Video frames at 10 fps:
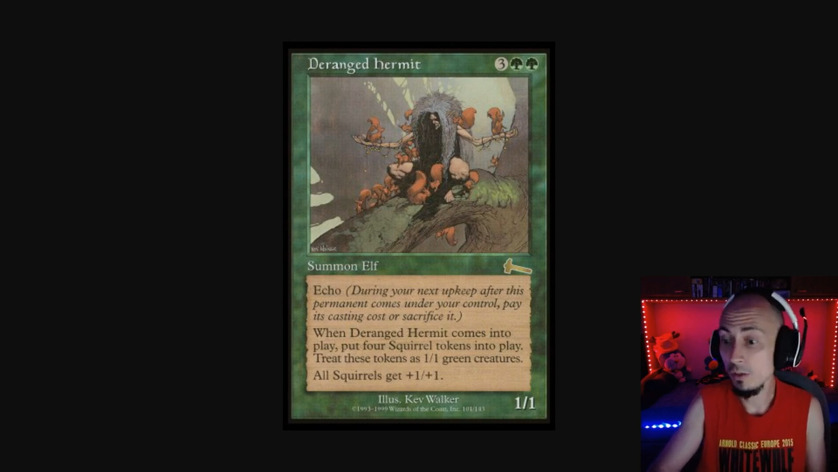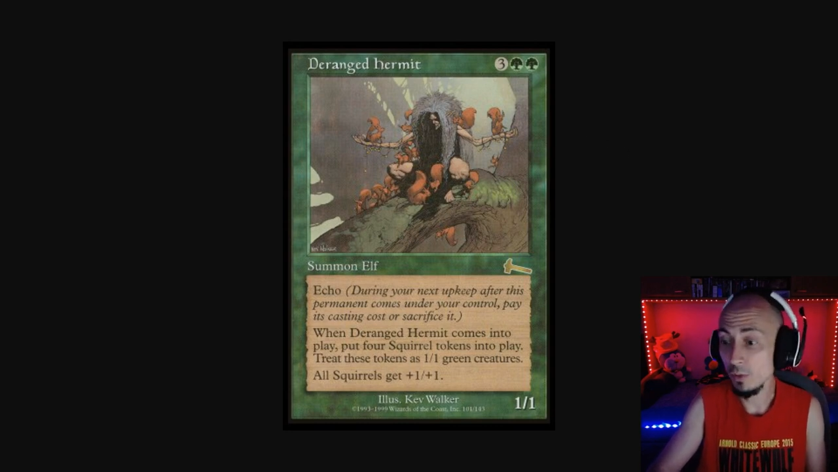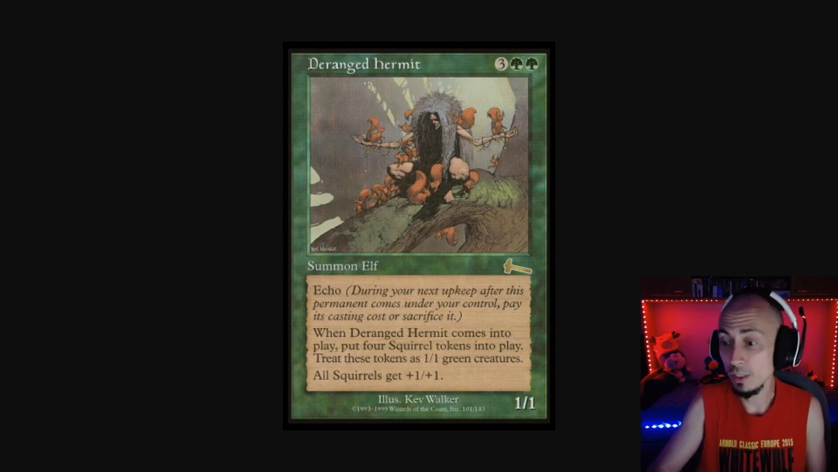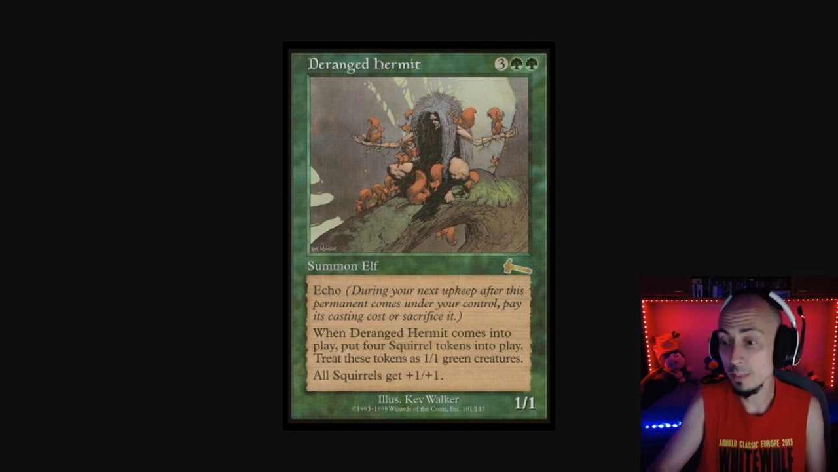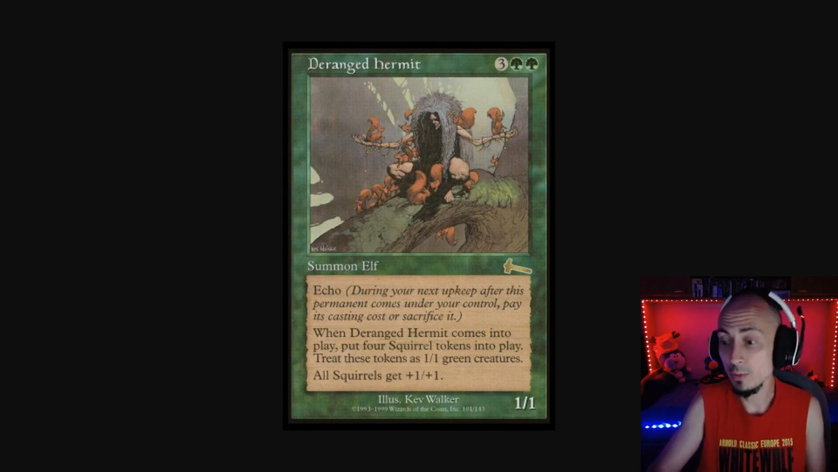
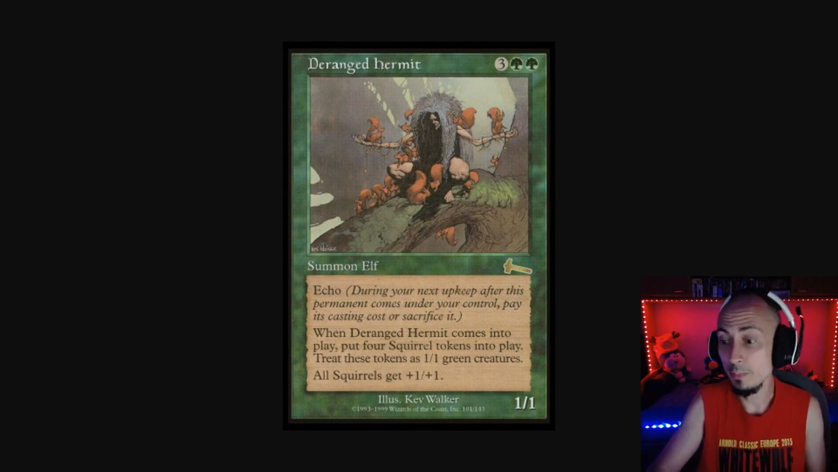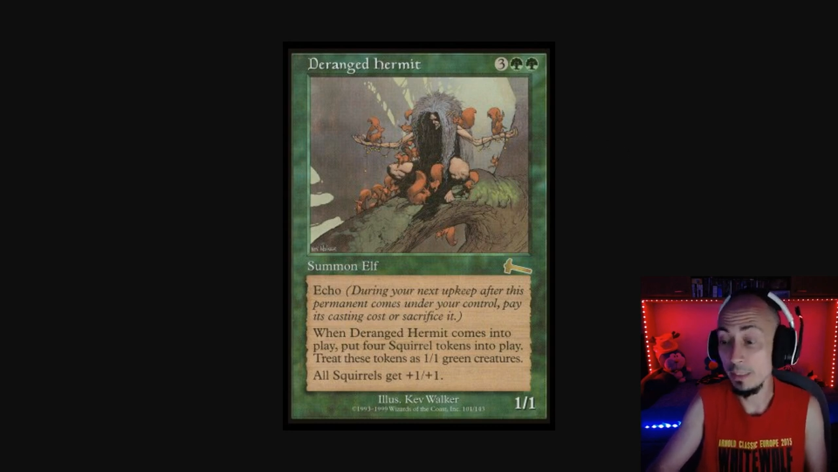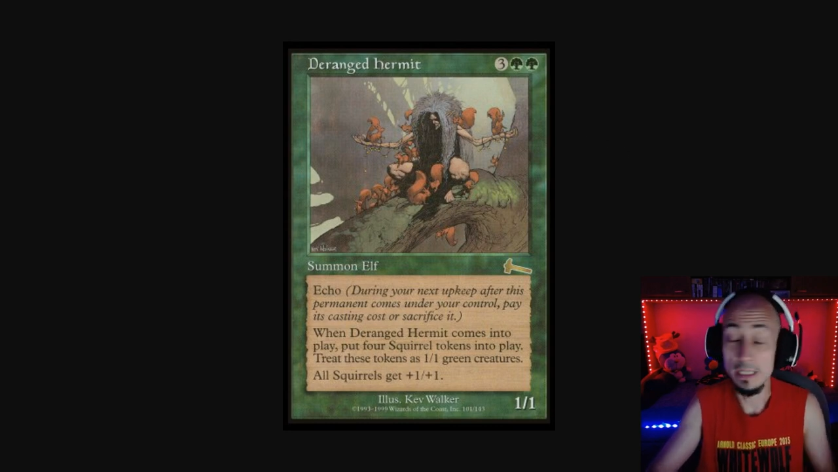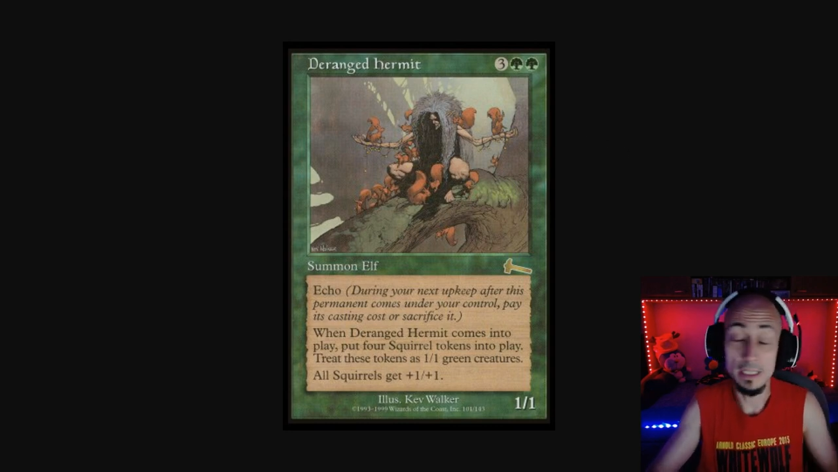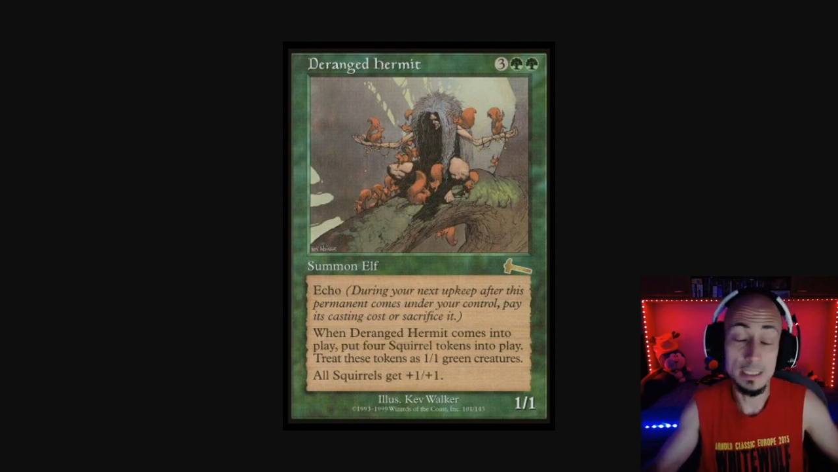porque estamos a
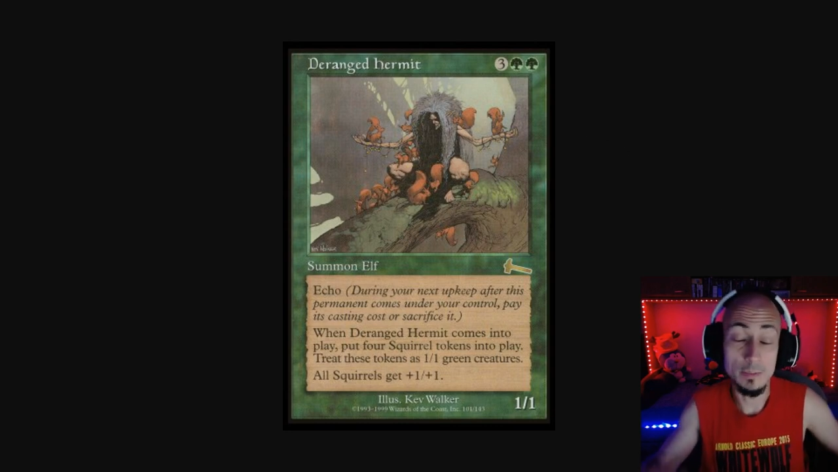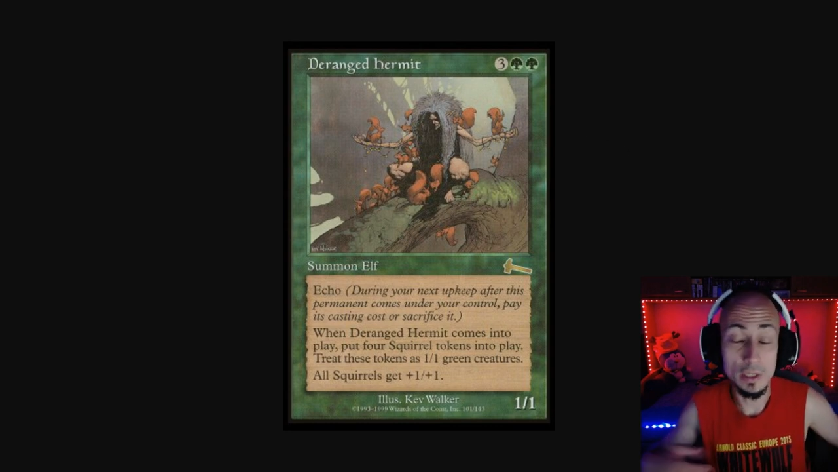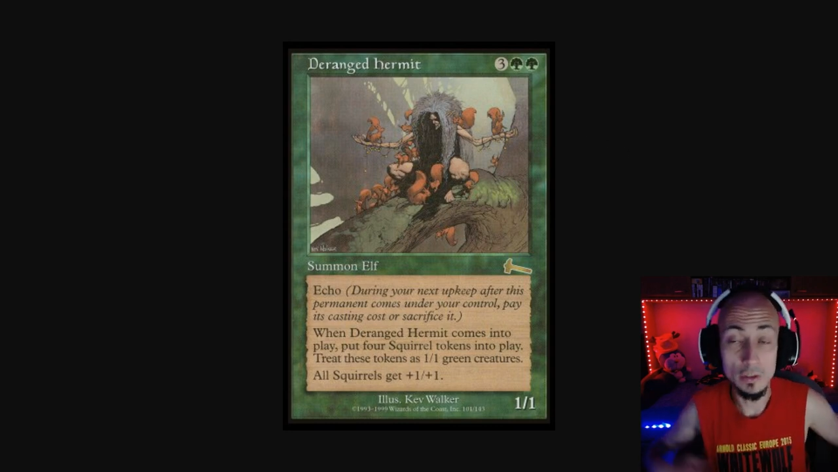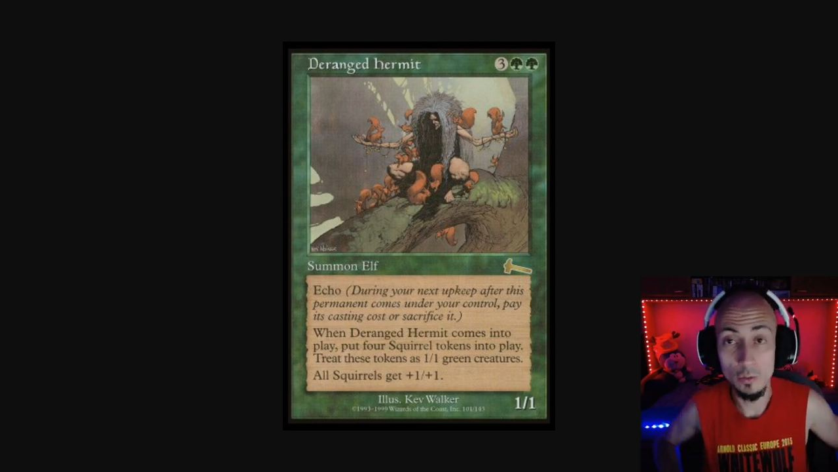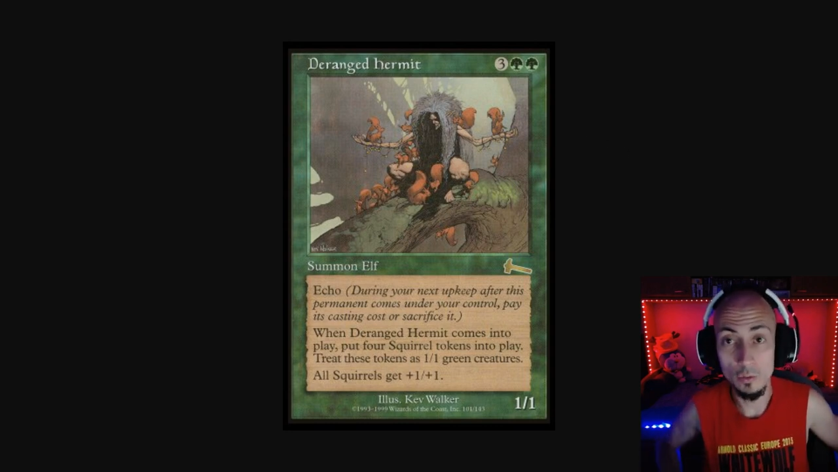pensar que estamos
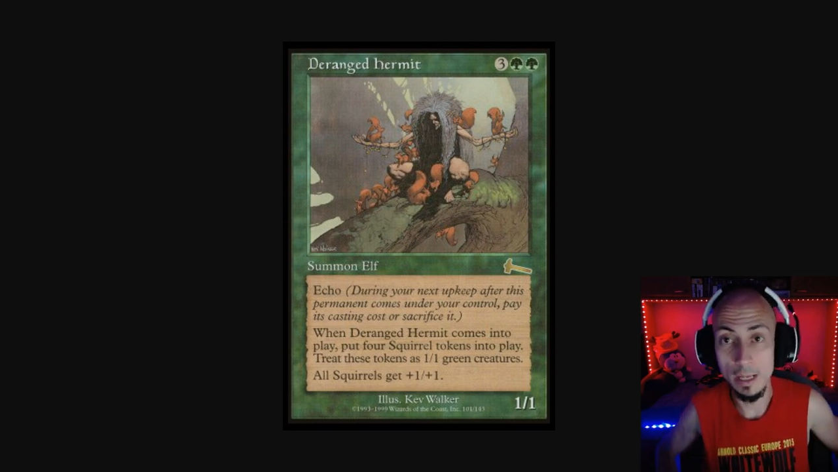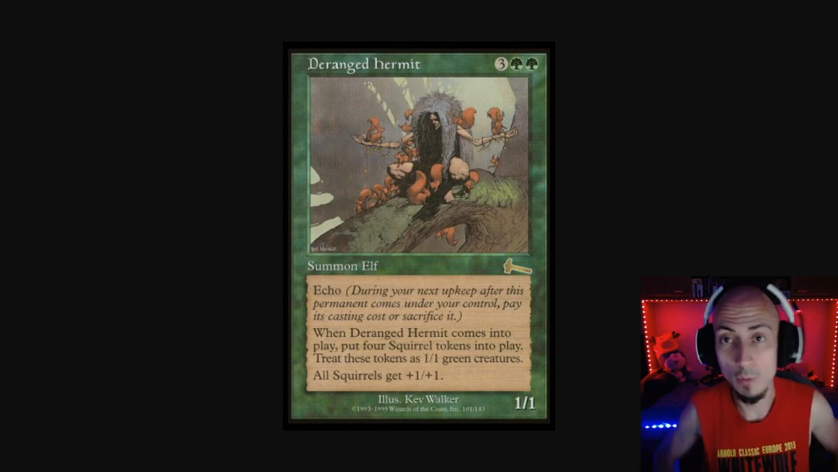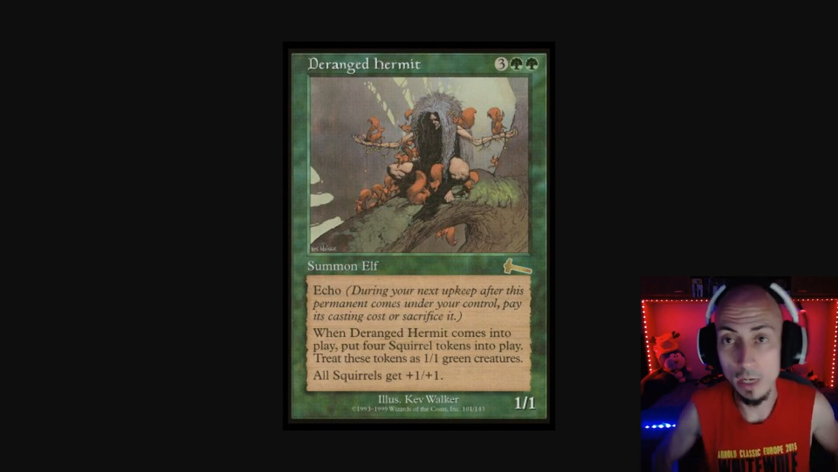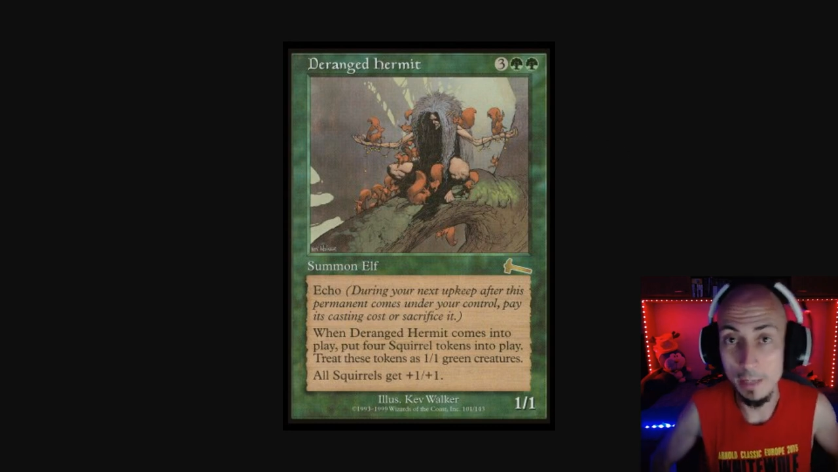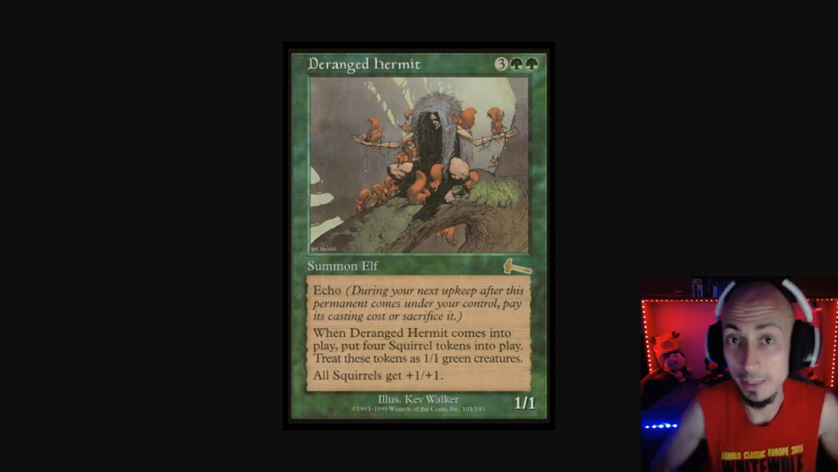hablando de una
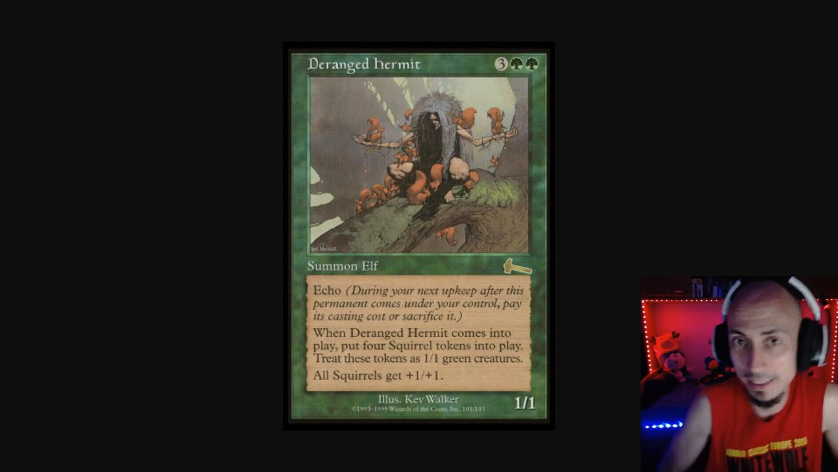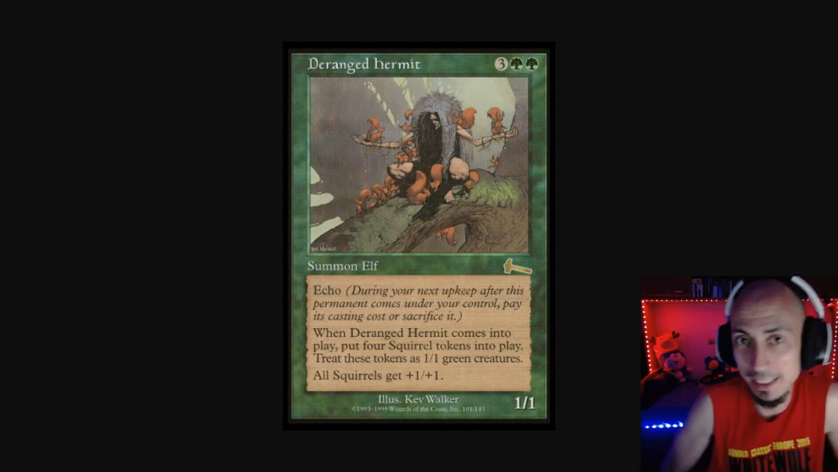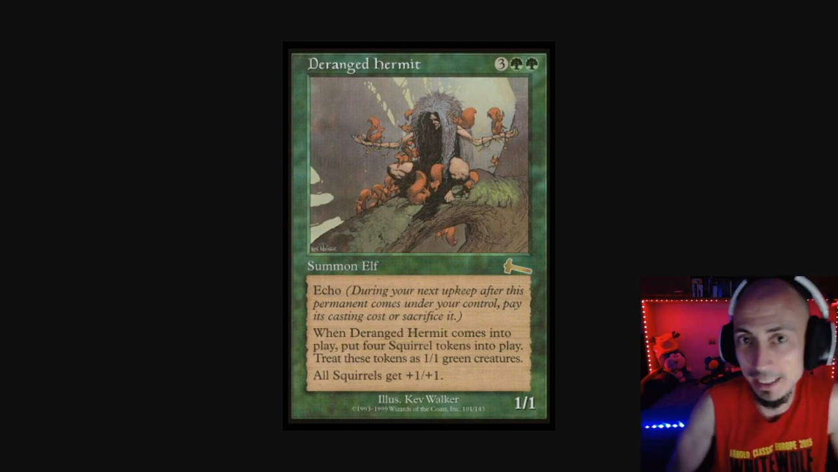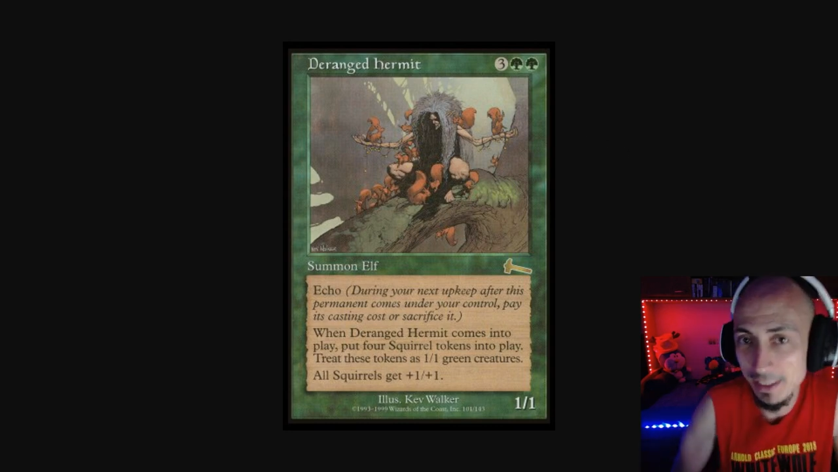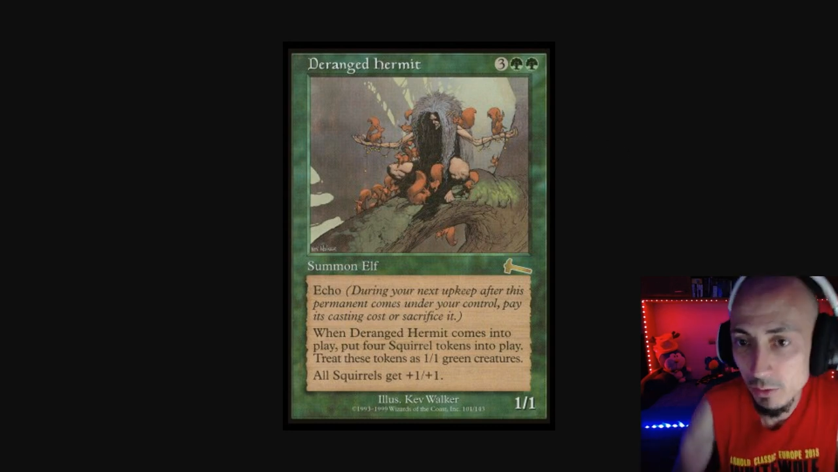época
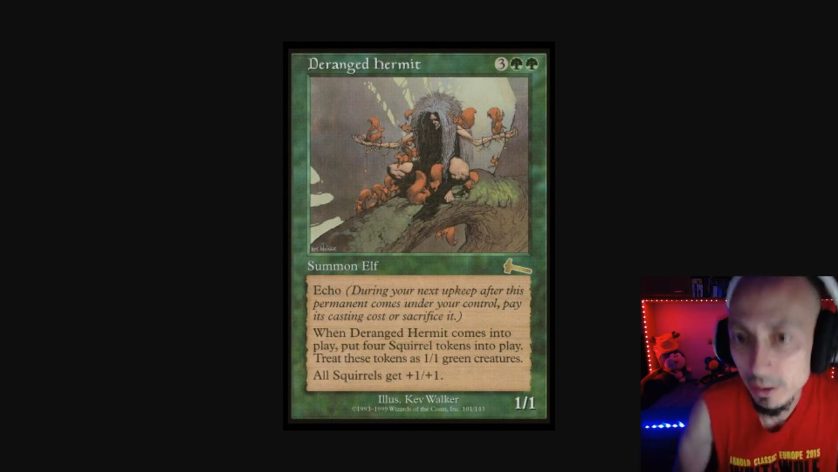preterita ¿no?